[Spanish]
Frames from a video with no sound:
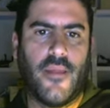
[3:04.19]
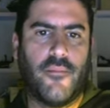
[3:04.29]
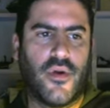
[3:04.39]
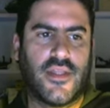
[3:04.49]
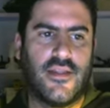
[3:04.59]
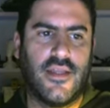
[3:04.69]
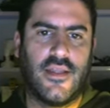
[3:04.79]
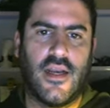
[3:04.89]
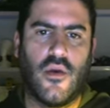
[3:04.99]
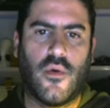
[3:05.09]
Importante
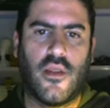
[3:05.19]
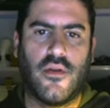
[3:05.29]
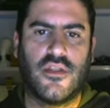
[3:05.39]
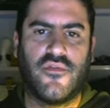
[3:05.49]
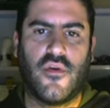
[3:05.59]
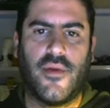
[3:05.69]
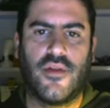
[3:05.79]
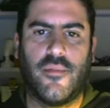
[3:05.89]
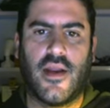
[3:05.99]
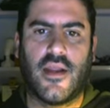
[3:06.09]
tenerlo guardado en este
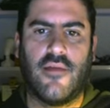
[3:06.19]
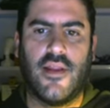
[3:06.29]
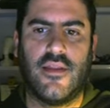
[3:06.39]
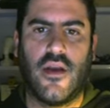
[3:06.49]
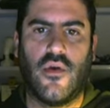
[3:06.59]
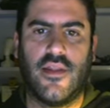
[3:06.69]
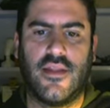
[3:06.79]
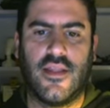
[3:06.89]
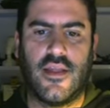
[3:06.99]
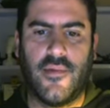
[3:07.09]
formato para que Blender lo
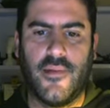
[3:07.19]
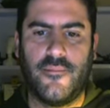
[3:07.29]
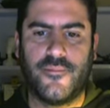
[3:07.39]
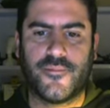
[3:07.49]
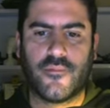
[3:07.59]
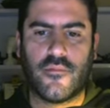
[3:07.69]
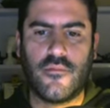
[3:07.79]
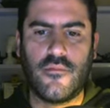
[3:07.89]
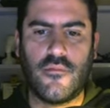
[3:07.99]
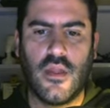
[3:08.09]
entienda bien.
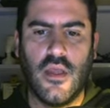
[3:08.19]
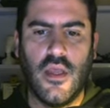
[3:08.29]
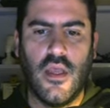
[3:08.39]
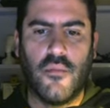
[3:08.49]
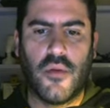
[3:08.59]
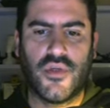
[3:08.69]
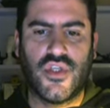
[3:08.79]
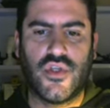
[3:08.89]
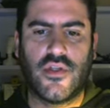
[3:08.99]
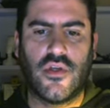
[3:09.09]
Bueno, pues
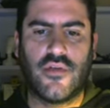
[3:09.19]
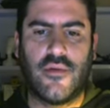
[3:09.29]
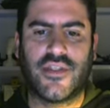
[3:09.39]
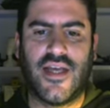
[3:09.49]
dicho esto, nos vamos